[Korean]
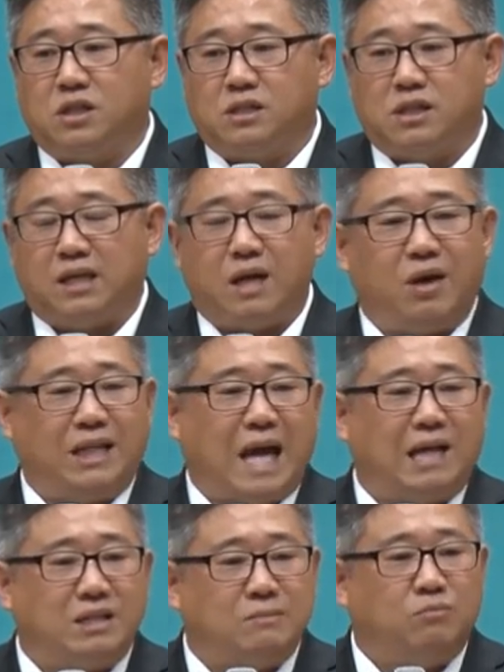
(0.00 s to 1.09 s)
세계관이
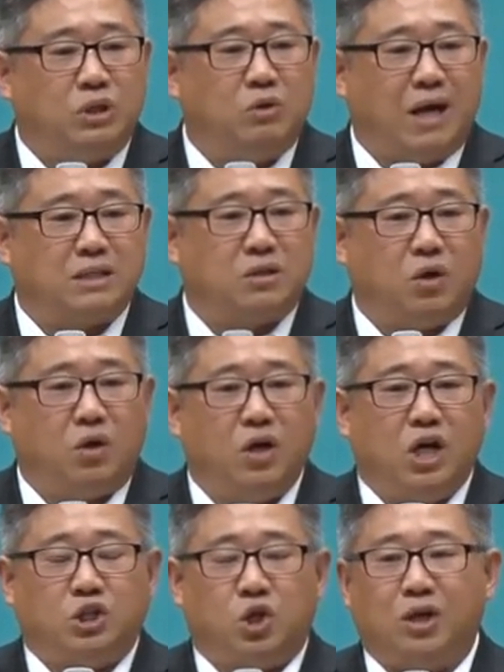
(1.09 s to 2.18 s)
다르신 분이 와서
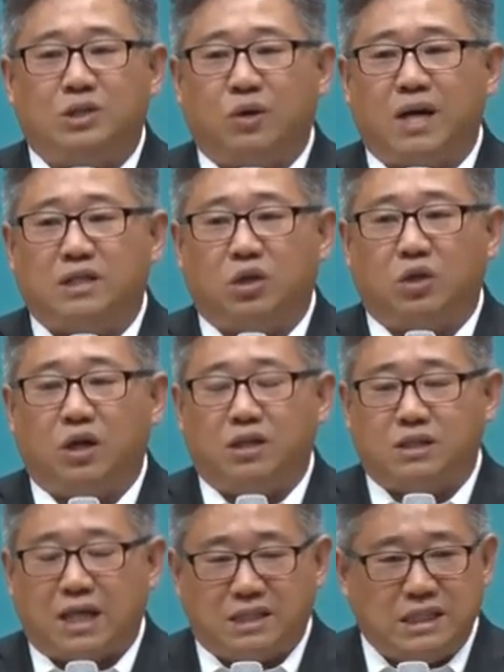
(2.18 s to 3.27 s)
저희
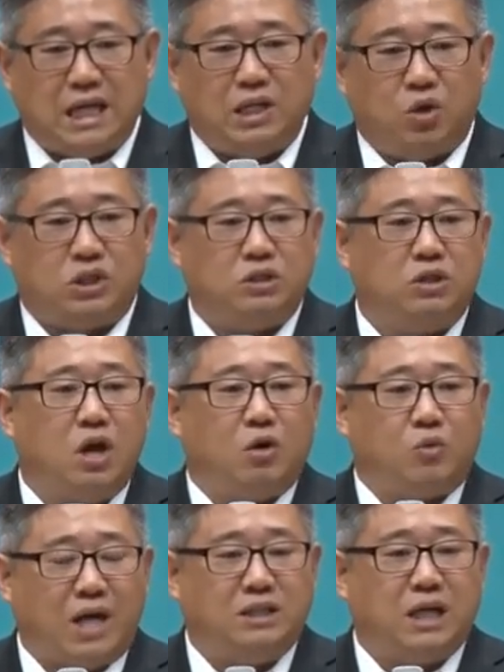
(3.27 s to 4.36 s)
속에서 다 지내는 것은
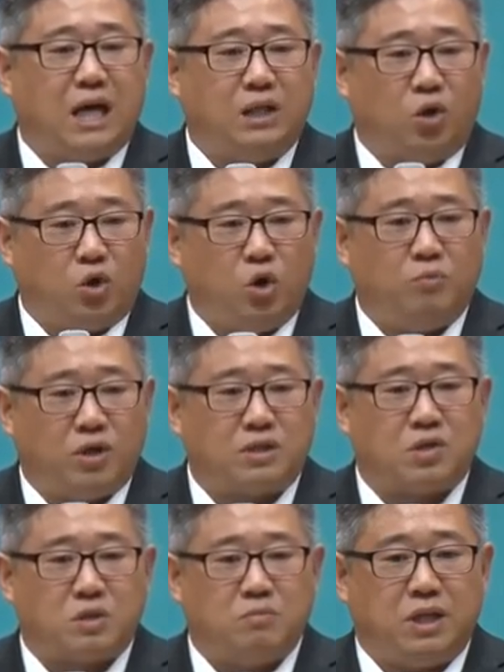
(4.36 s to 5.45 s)
굉장한
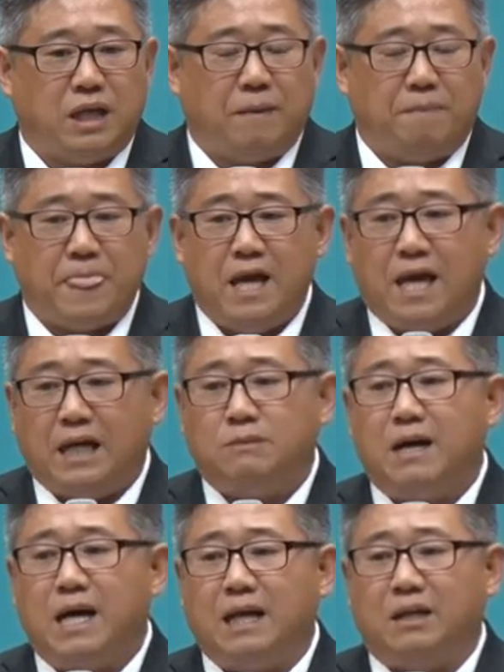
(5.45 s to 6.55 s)
어려움이었었습니다.
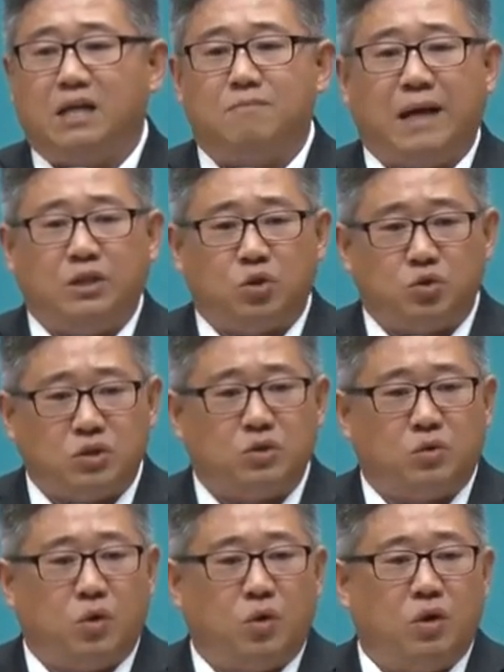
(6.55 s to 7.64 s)
하지만 하나님께서
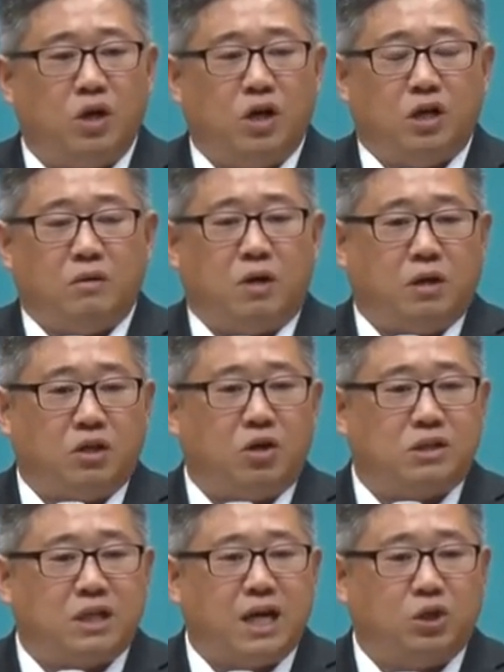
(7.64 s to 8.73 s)
만져주시고 어,
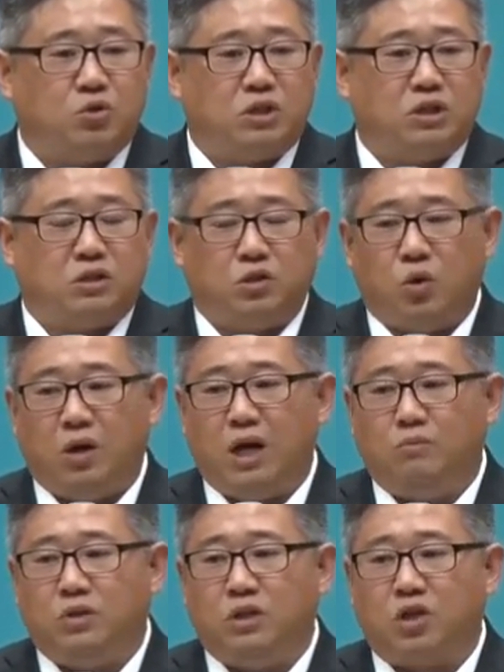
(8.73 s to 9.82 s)
역사해 주시는 그
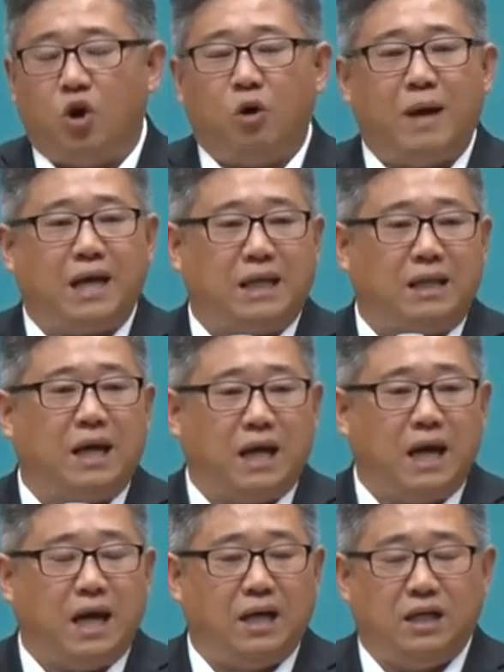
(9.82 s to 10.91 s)
놀라움들을 경험하게
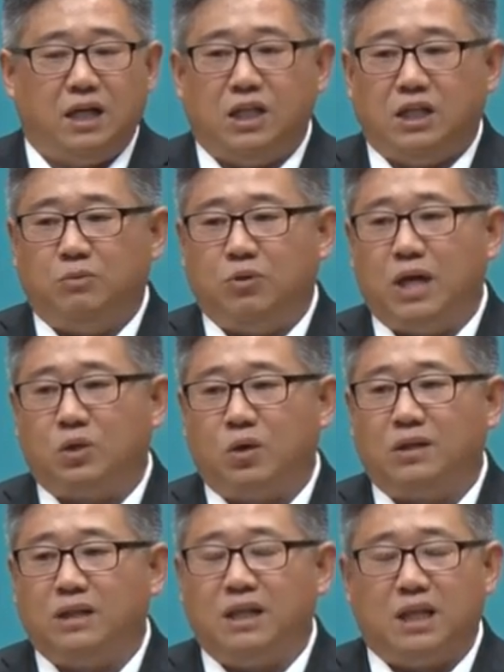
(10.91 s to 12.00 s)
되다가 이분이
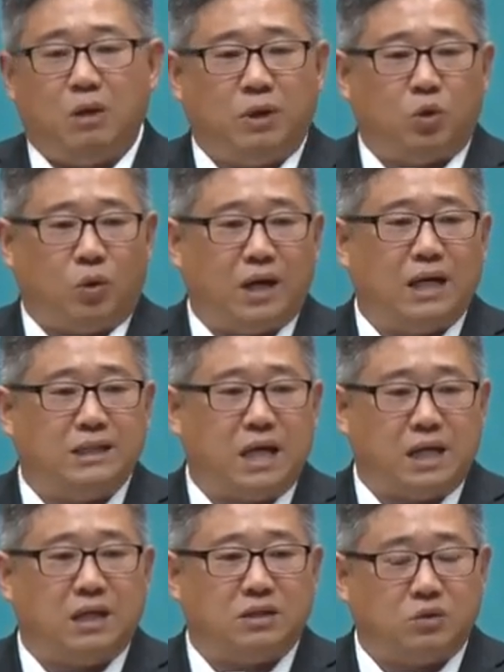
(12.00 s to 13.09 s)
학교가 끝난 다음에 돌아가지
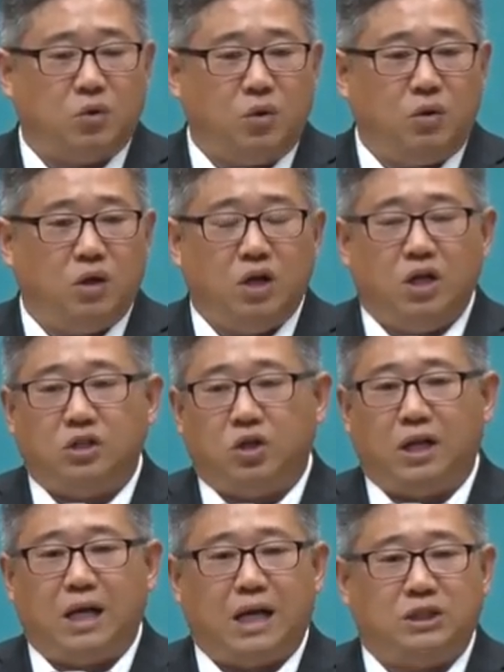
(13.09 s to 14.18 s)
아니하시고
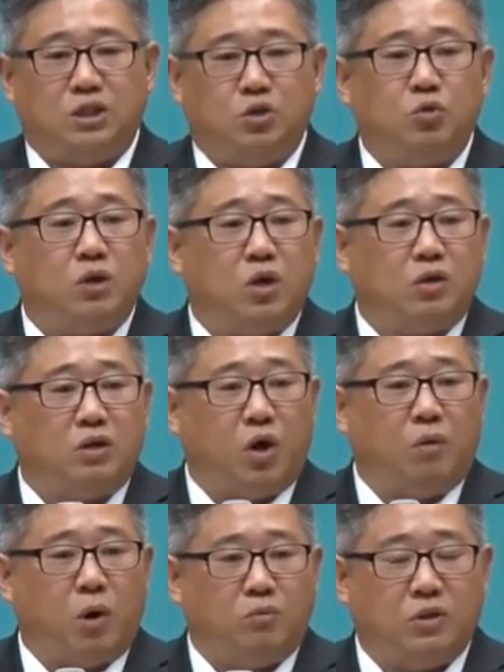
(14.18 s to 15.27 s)
저희랑 같이 6개월을
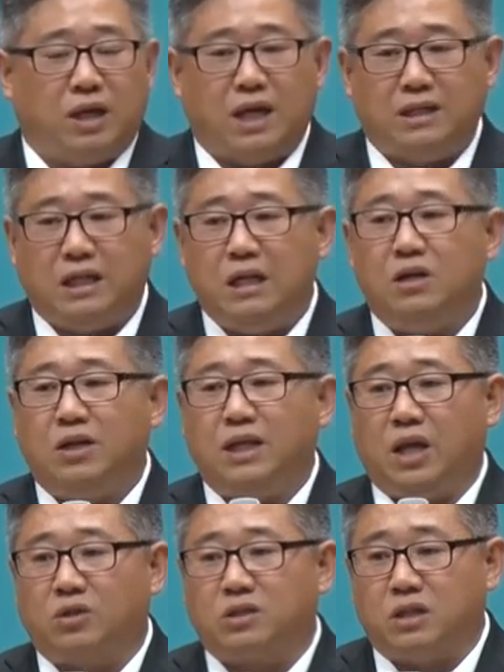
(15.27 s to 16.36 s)
더 머물다가
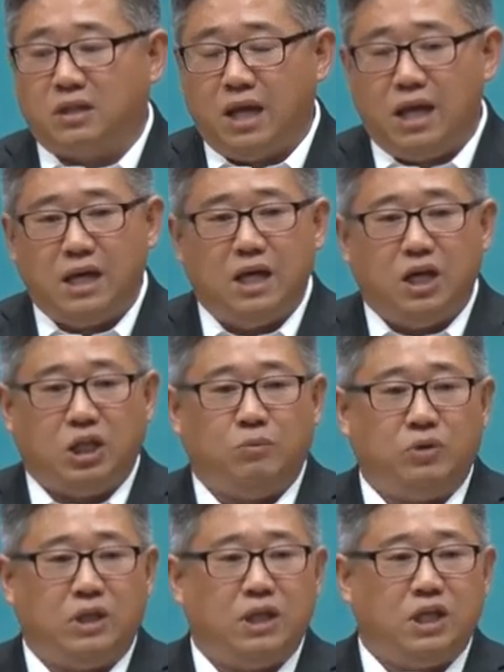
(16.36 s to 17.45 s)
1년이 되었을 때
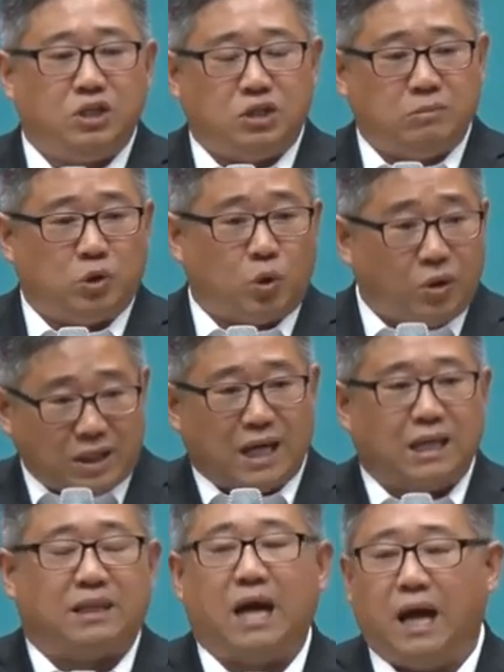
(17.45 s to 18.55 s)
이분이 집으로
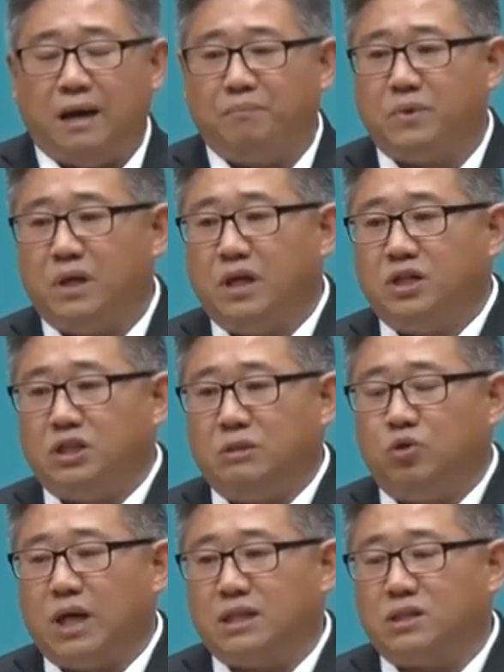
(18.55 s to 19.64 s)
돌아가겠다.
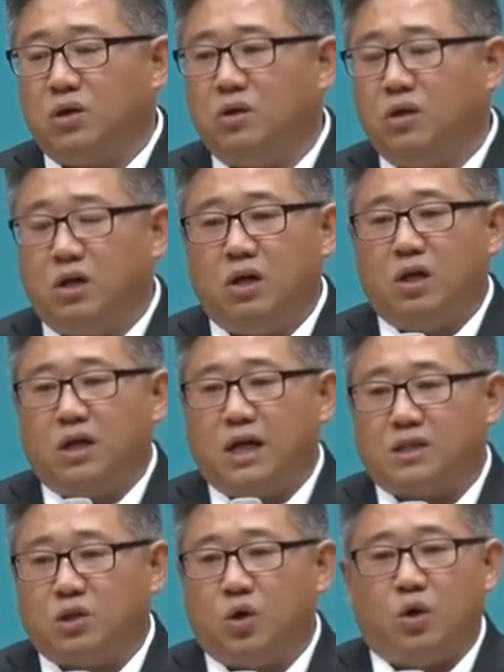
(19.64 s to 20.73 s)
집으로 가서
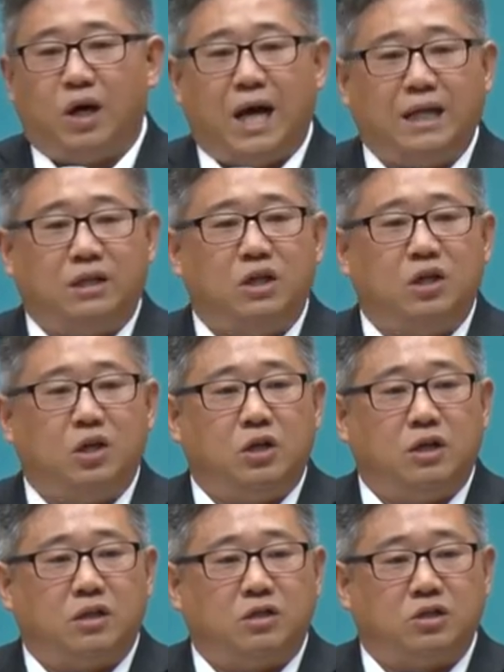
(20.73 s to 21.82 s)
가서
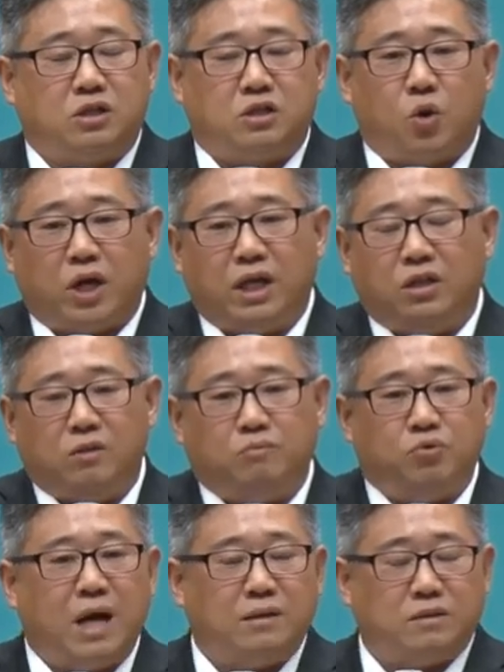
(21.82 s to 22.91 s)
아이들을 그 거기 있는
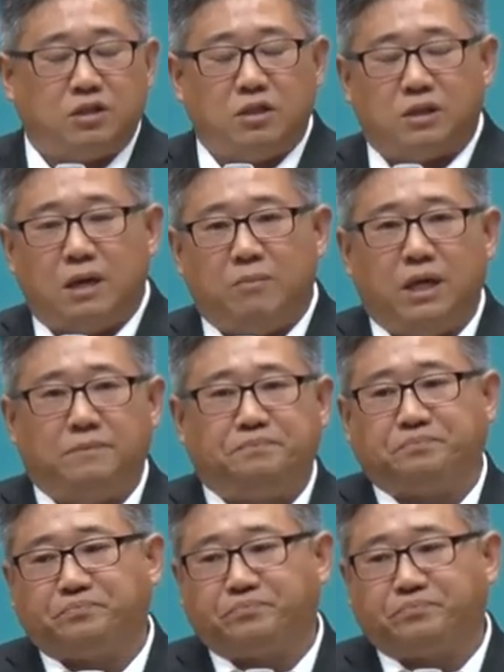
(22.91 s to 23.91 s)
불황 그러니까 아마